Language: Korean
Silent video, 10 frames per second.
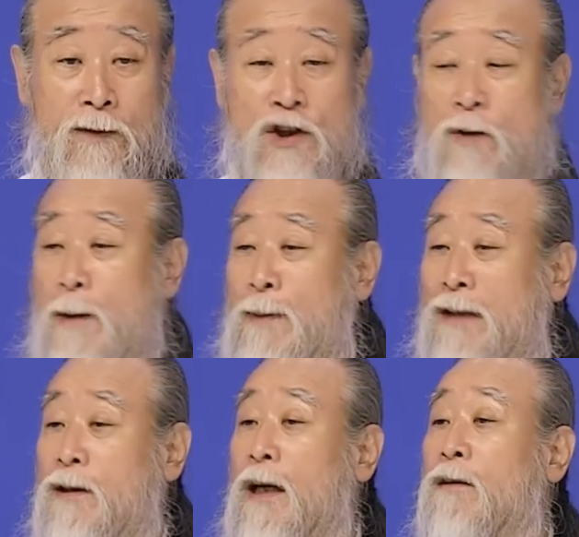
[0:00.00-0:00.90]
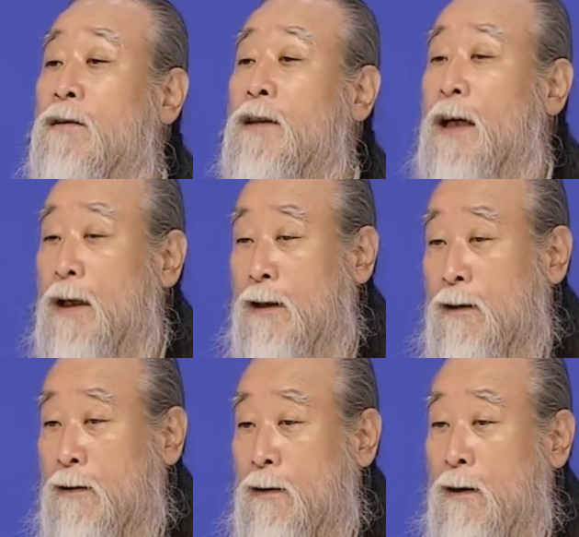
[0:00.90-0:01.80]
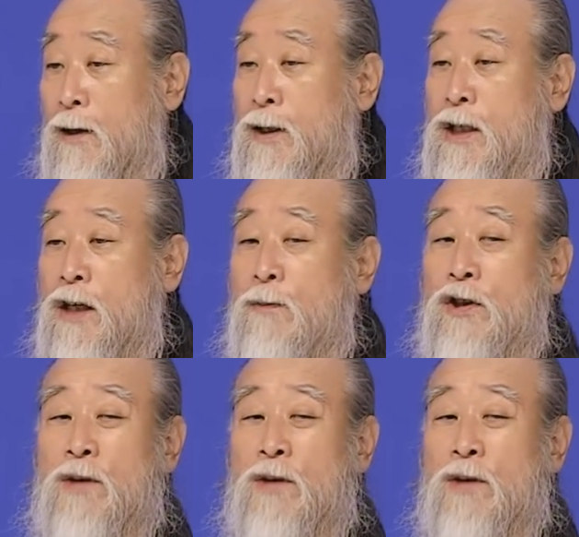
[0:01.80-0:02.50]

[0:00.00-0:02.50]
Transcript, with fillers: 처음에 받으려 그러다가 지금은